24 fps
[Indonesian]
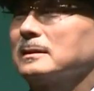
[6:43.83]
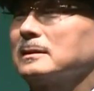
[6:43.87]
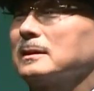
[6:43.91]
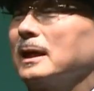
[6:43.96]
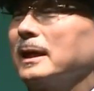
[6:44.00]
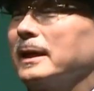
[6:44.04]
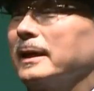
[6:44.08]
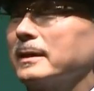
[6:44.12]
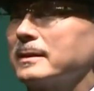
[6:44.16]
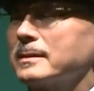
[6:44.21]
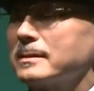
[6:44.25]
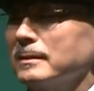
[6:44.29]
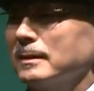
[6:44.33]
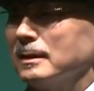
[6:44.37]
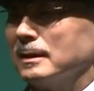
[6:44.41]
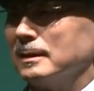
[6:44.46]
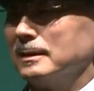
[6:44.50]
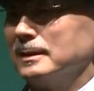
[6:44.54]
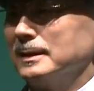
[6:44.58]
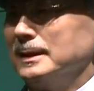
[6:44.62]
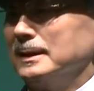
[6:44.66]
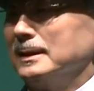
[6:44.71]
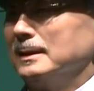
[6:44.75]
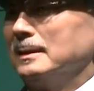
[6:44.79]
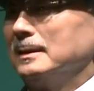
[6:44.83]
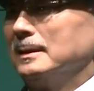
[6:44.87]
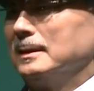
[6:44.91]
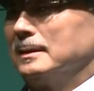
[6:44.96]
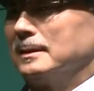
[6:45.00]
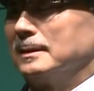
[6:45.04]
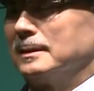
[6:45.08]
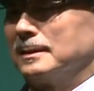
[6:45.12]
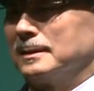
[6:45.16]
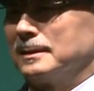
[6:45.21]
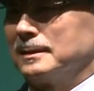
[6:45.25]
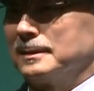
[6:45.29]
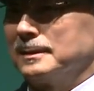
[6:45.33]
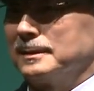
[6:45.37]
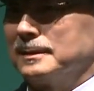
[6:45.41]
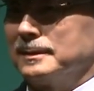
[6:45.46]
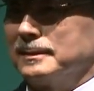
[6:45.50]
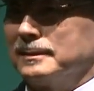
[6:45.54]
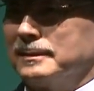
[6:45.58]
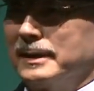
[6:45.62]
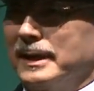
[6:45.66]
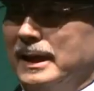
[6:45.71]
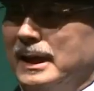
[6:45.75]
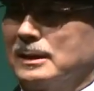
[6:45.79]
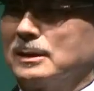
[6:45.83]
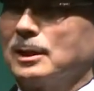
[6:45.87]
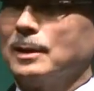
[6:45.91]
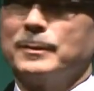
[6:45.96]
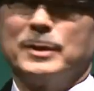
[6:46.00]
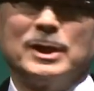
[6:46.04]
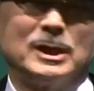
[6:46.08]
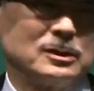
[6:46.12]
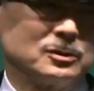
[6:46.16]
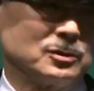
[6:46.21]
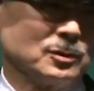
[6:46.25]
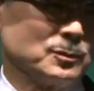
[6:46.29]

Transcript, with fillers: sebagai eh, perwakilan